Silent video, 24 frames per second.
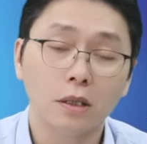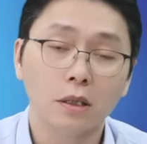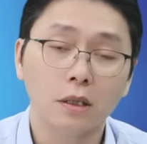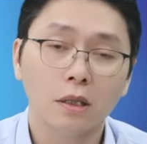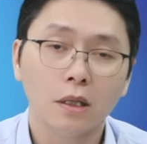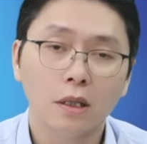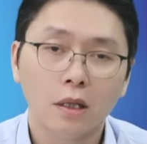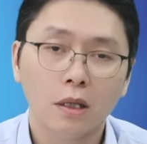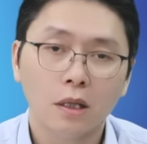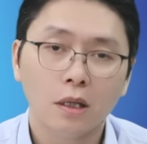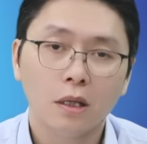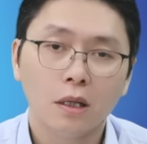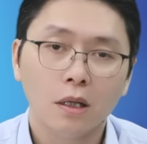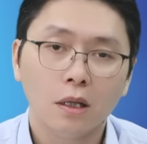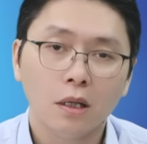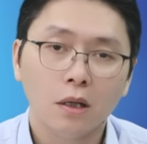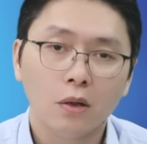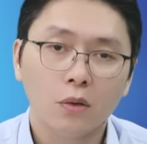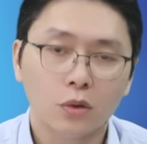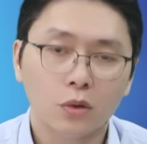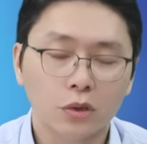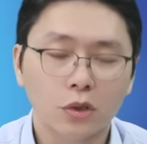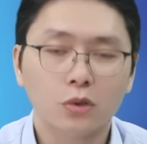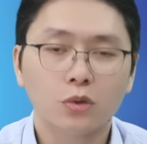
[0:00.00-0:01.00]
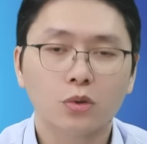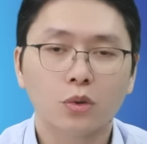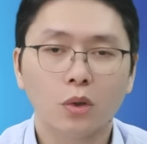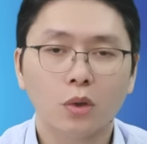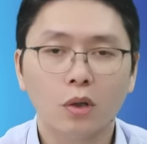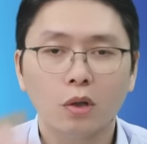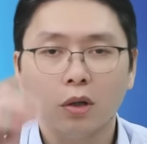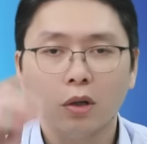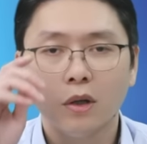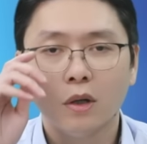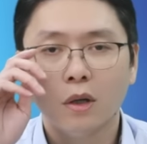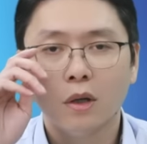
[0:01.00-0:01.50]
是，我就
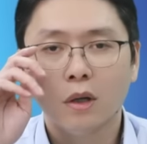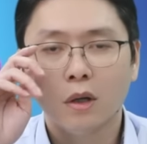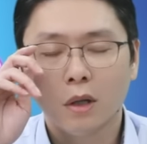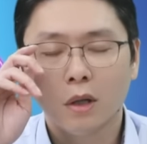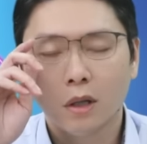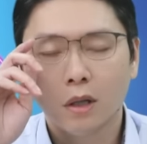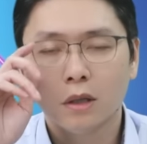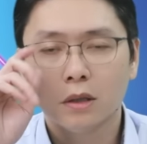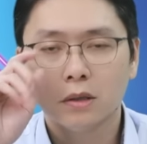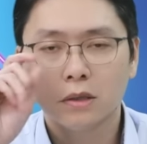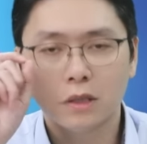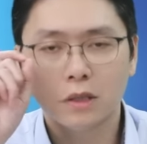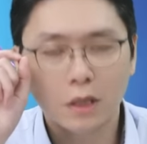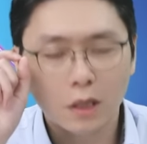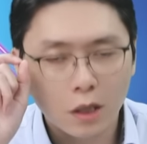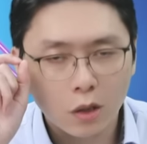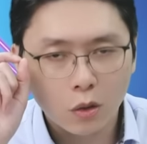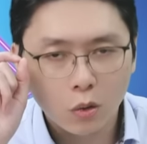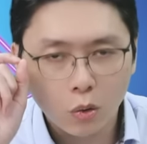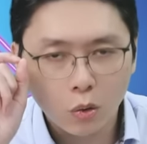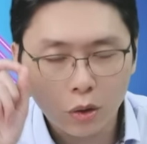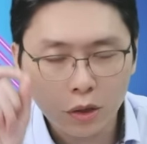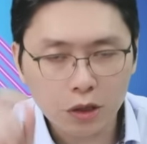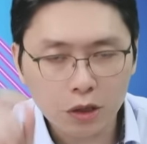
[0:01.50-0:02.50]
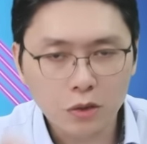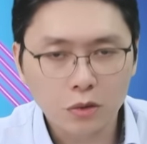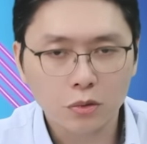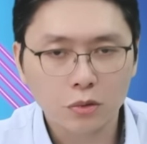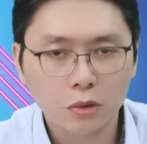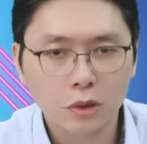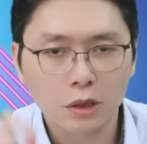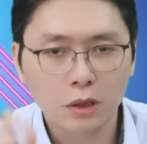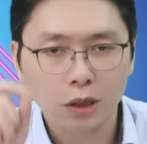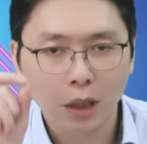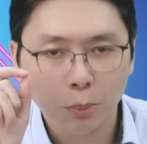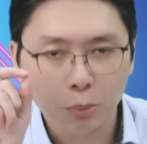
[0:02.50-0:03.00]
说这个获利数
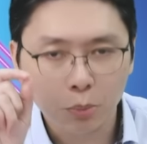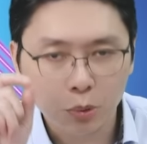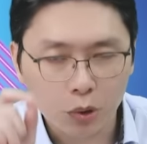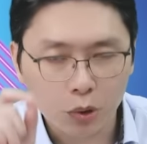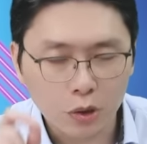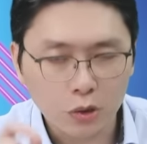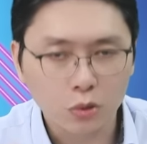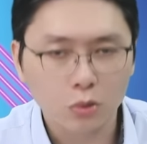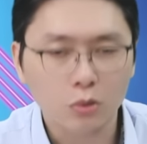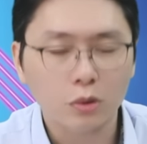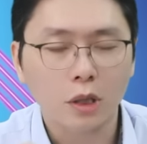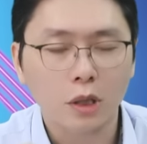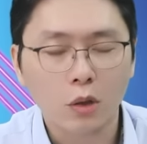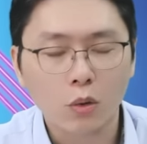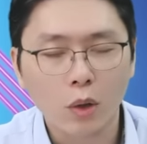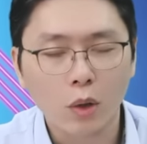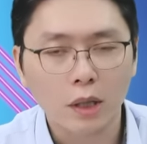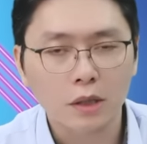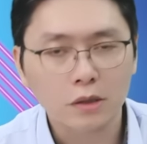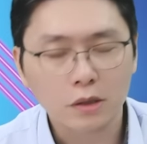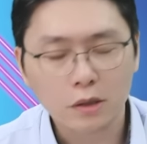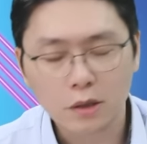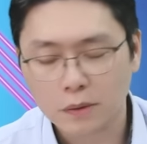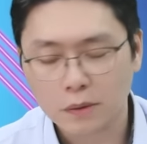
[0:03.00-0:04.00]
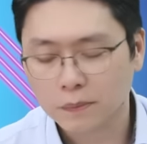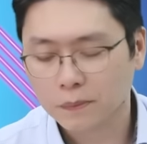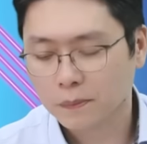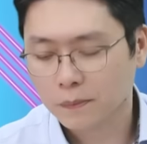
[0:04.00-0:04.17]
字它不会输给光盛。